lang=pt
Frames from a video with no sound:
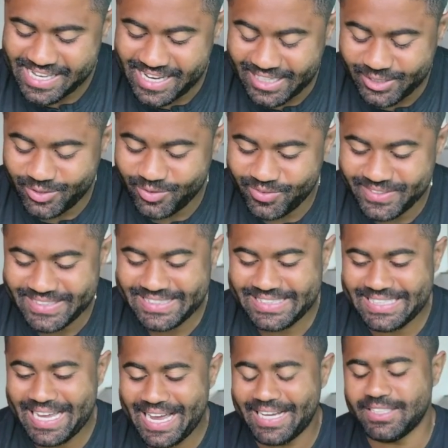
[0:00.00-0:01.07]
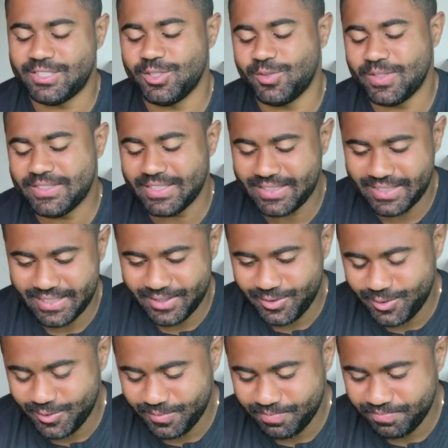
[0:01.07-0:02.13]
acho fantástico esse
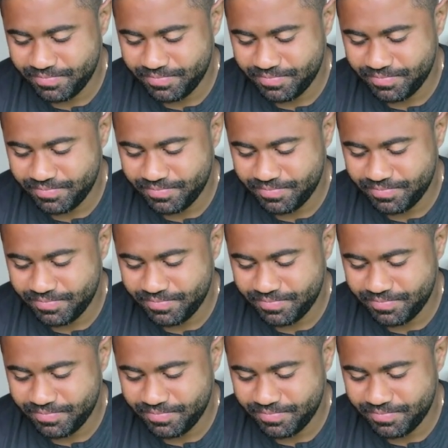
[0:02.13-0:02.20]
trecho.